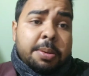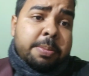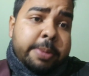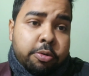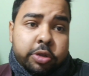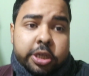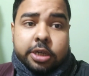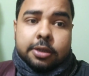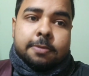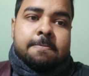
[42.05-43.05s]
এবার বেরোনো
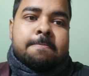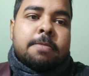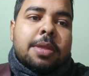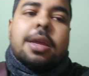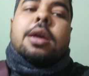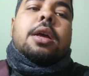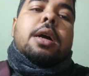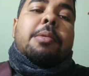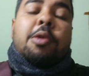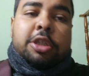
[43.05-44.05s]
যাক
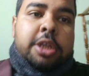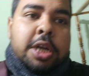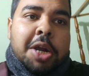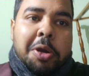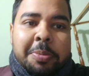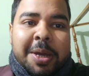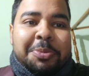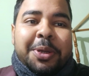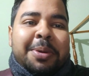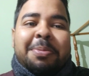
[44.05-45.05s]
আমার অরিজিনাল আর ওয়ান ফাইভ
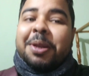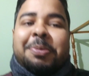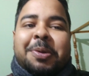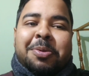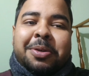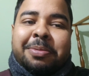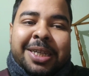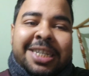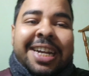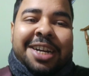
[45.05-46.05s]
নিয়ে এবার বেরিয়ে পড়বো
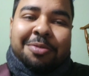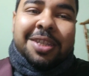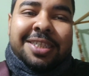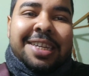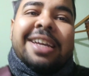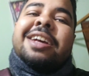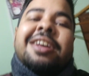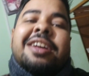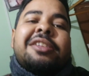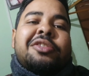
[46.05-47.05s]
বাস স্ট্যান্ডের উদ্দেশ্যে
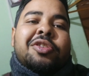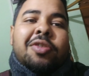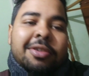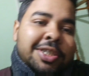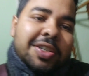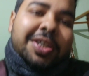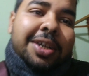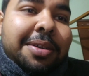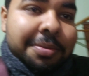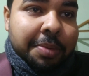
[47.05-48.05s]
তো চলো যাওয়া
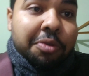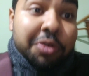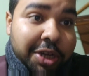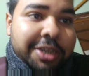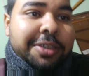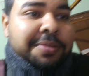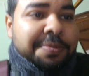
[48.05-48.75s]
যাক বেরোনো যাক